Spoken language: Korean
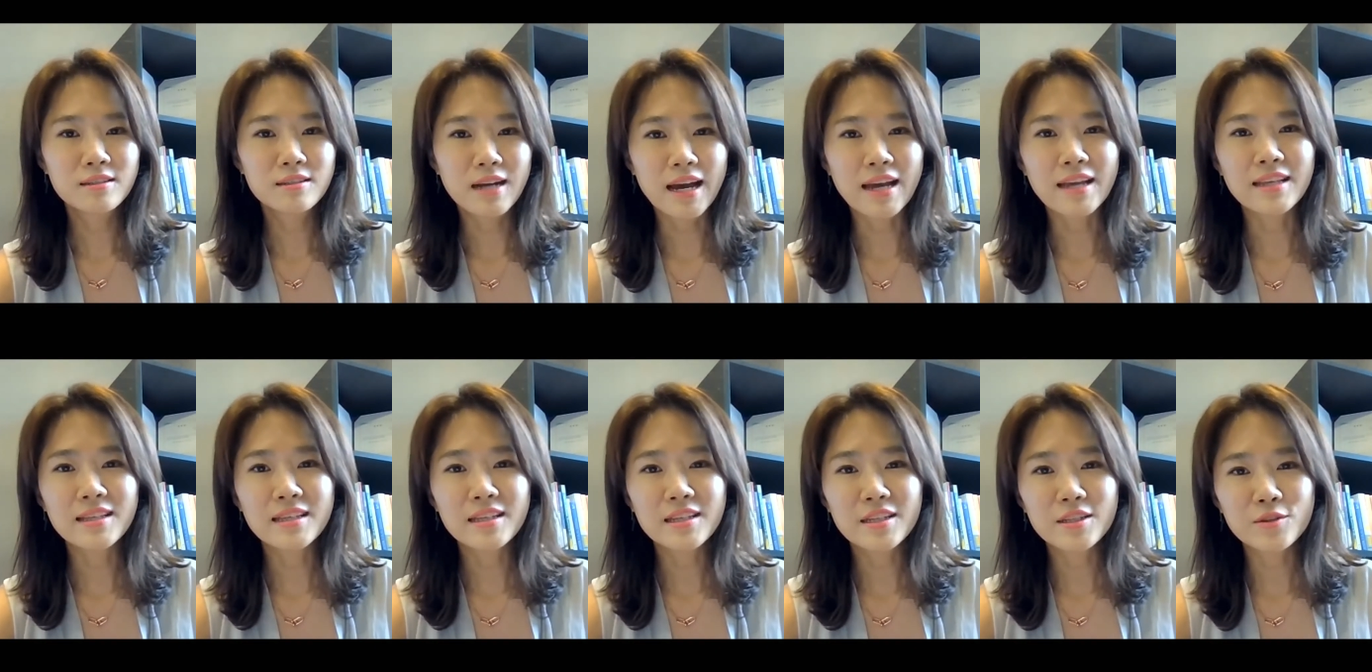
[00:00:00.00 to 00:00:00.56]

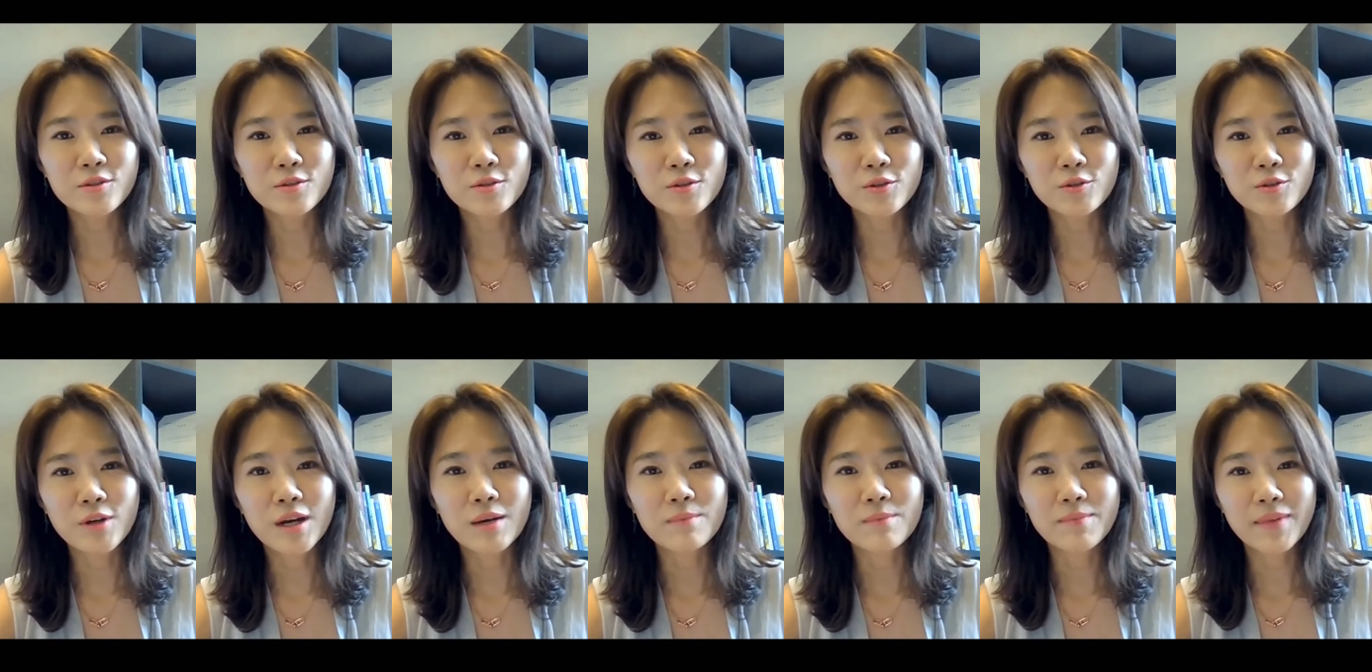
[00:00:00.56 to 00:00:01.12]
IT
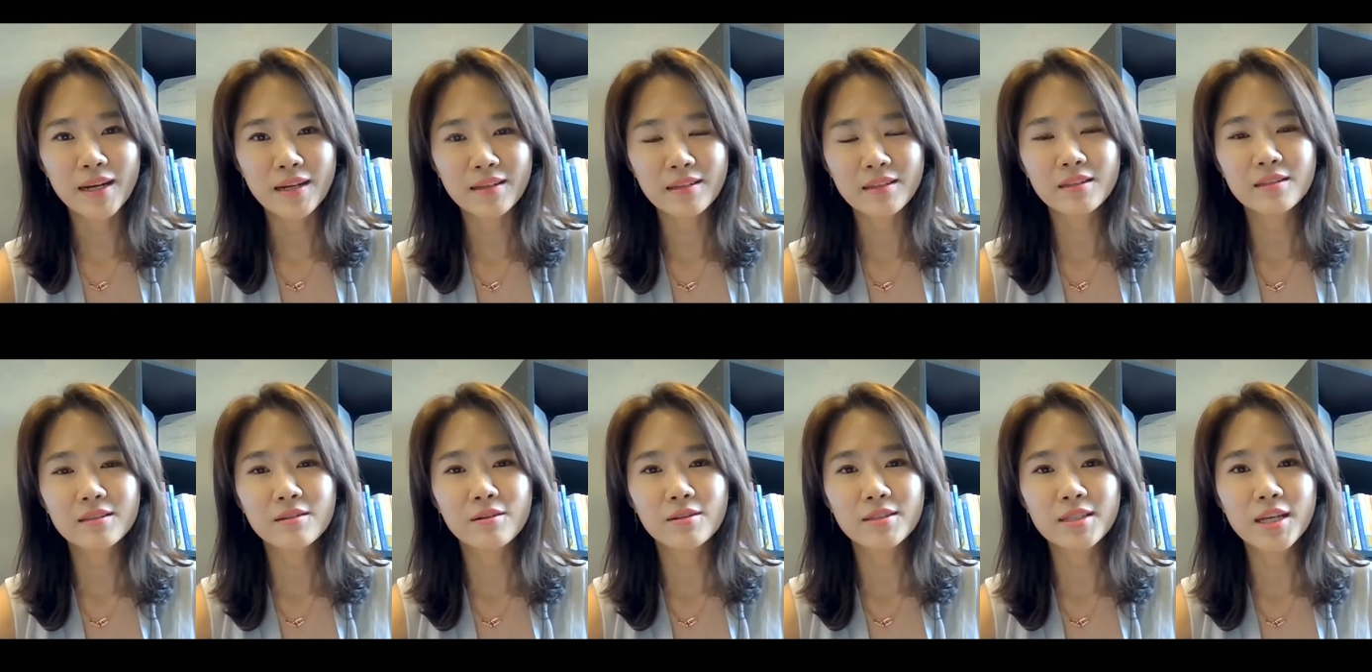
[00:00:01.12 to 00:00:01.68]
기술을
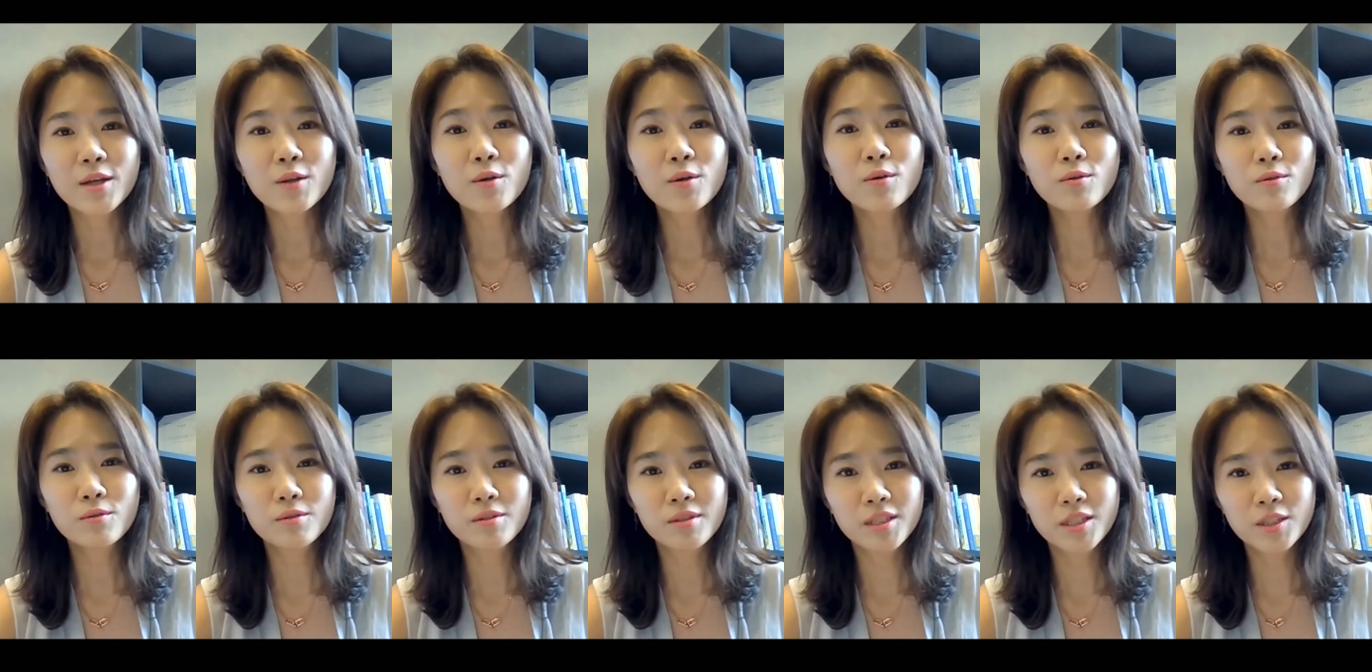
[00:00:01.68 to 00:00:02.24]
융합한 그런
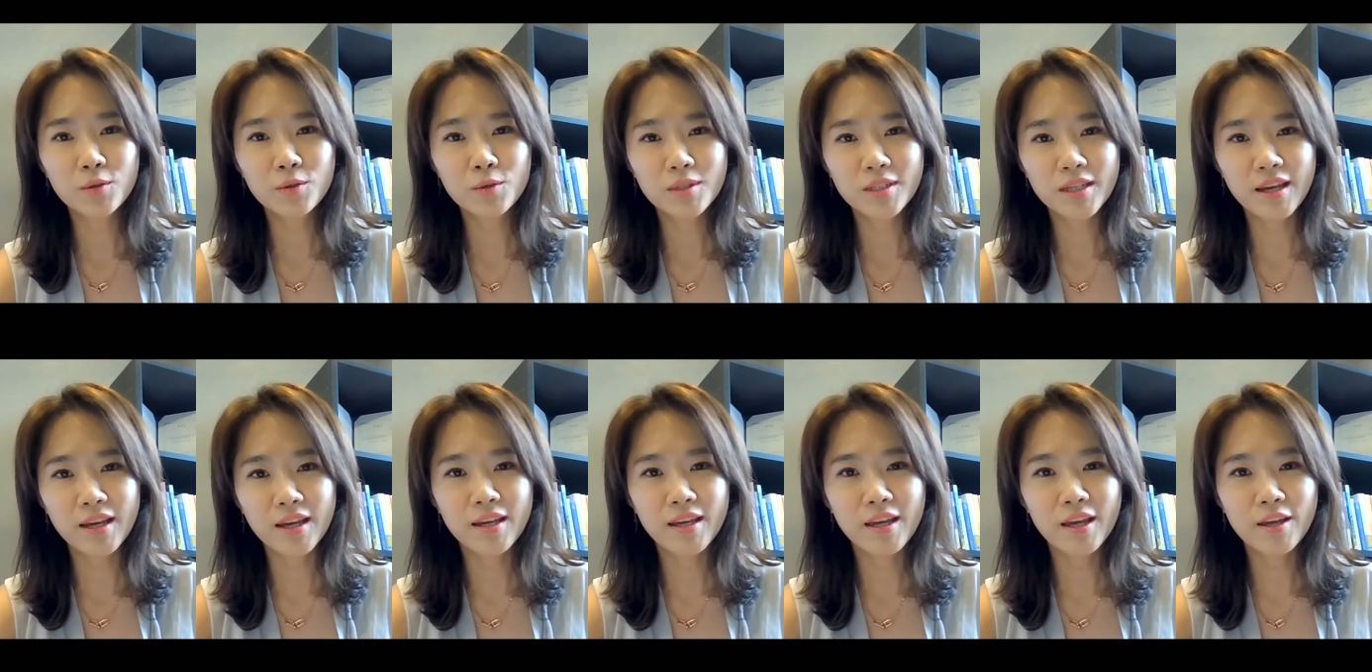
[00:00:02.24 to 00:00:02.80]
새로운
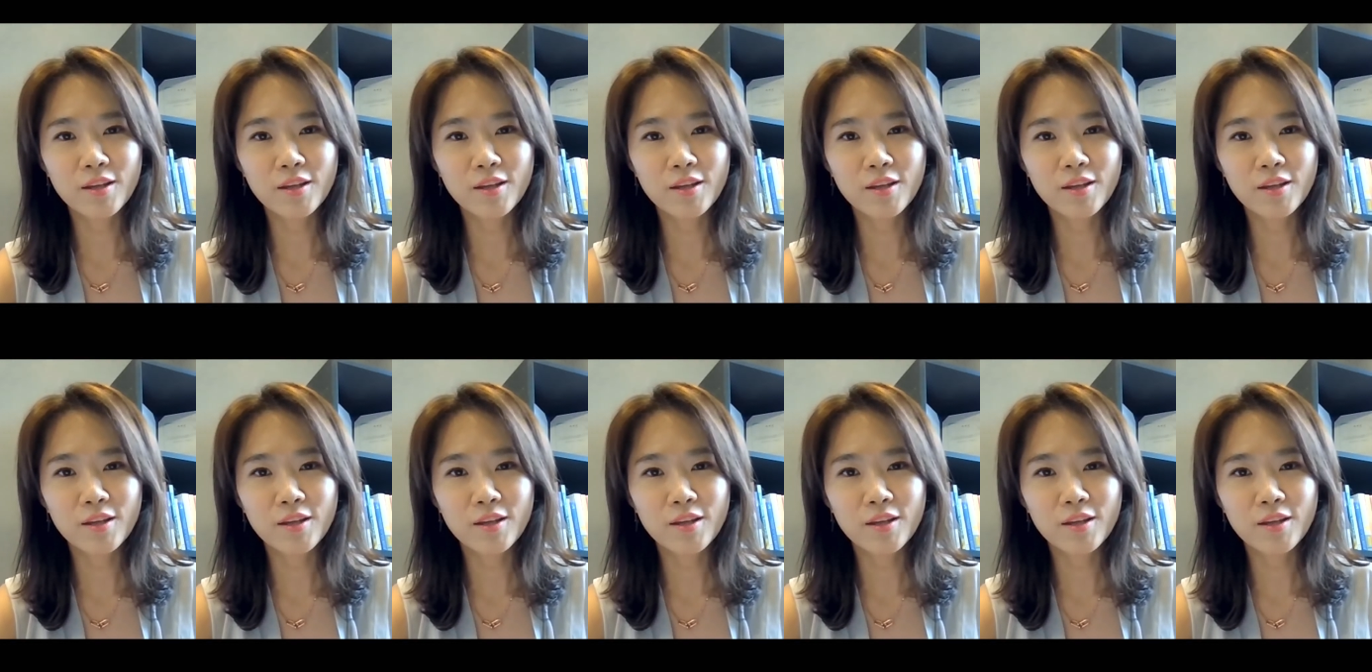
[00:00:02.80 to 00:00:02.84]
치료제